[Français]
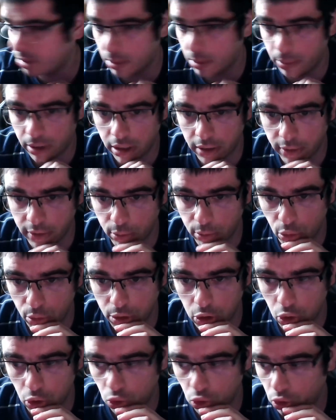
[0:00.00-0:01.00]
parler avec mon
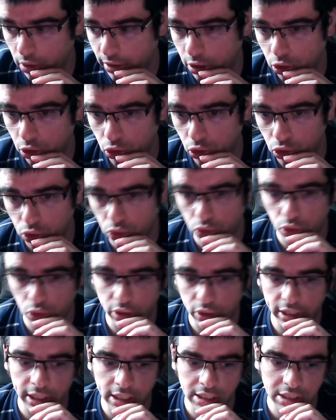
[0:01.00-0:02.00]
micro, avec le,
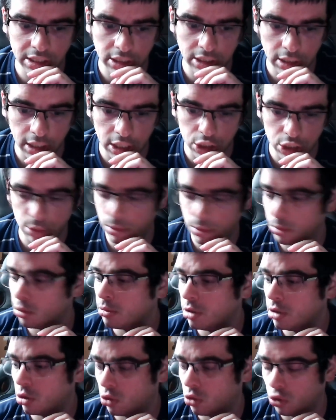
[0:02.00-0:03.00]
casque. Là j'ai mis mon
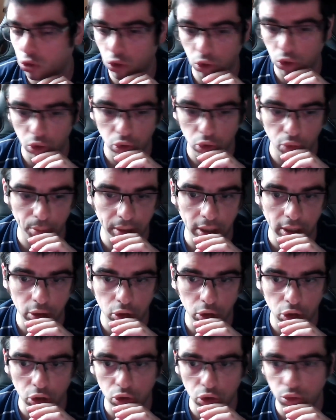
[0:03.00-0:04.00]
micro, le
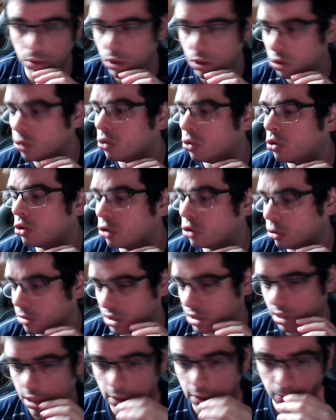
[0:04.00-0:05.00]
parleur, le micro comme
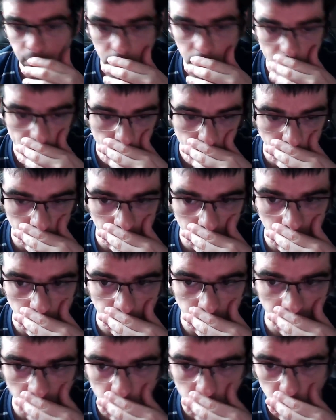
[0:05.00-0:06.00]
ça. Est-ce que vous m'entendez
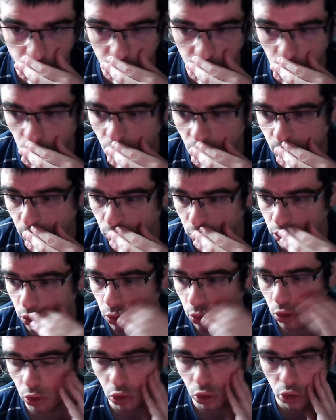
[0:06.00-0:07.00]
parler sur le micro Vous m'entendez
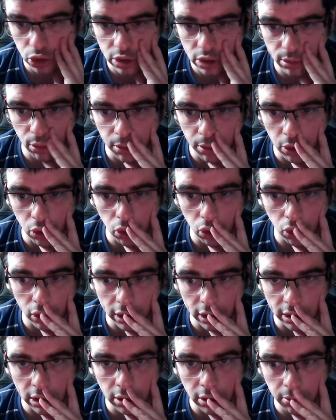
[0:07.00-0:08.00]
oui ou non si mon micro on
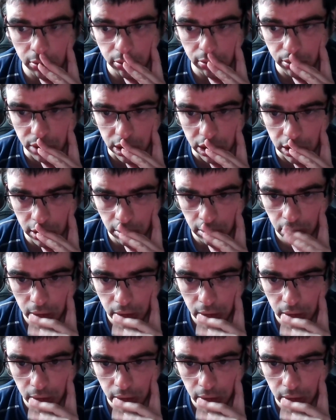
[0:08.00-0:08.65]
l'entend Bien.